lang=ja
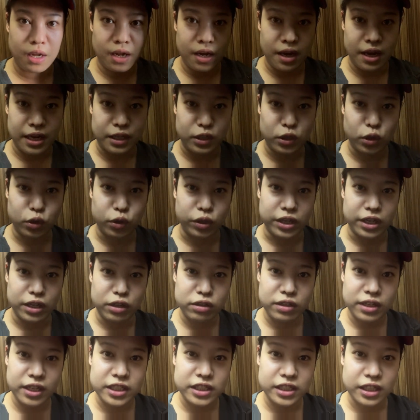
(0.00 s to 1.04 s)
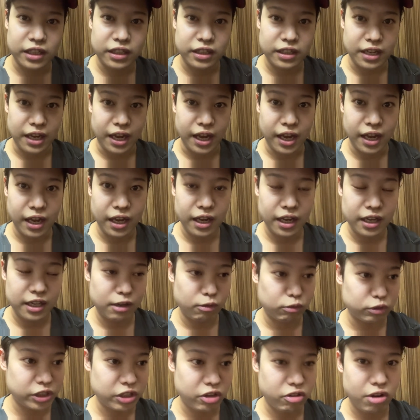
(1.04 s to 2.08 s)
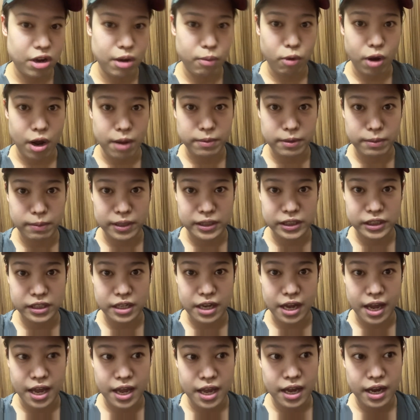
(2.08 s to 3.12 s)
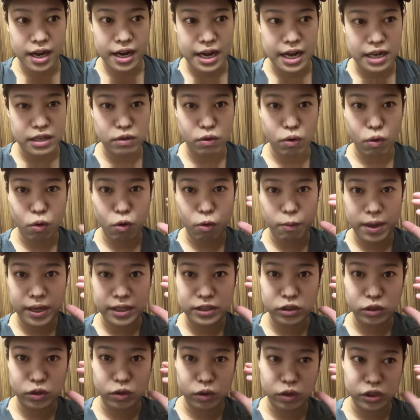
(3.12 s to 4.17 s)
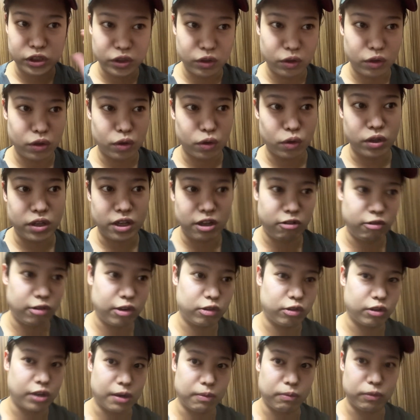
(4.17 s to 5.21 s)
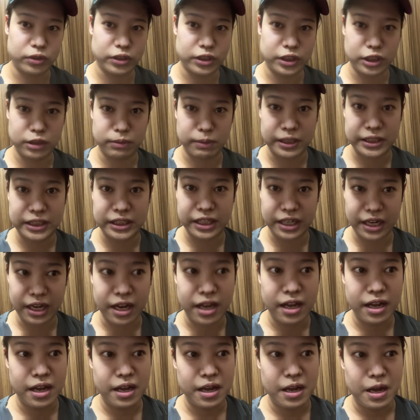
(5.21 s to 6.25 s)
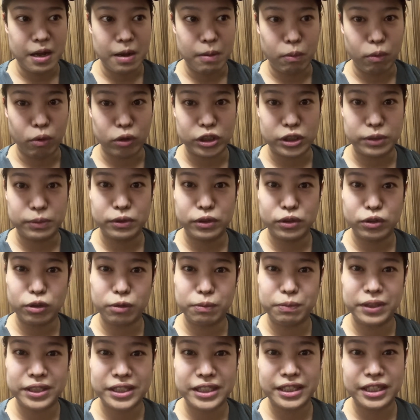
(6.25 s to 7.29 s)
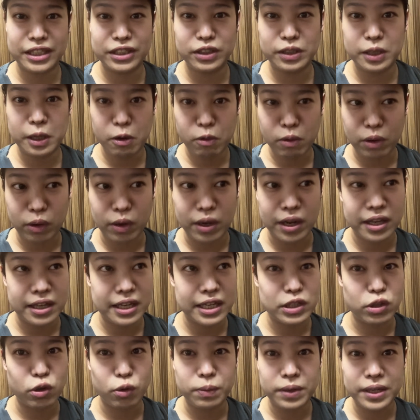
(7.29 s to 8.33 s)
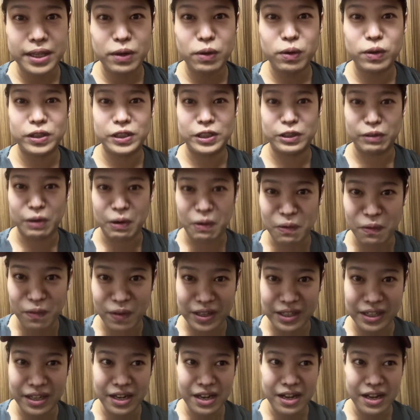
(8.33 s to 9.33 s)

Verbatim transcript: えちょっと昼寝しちゃって、でもシャワーも浴びまして、各方面ちょっとお仕事の電話とかもしましてね、もう自分のビジネス電話の下手さを見てほしいわ、ほんまに。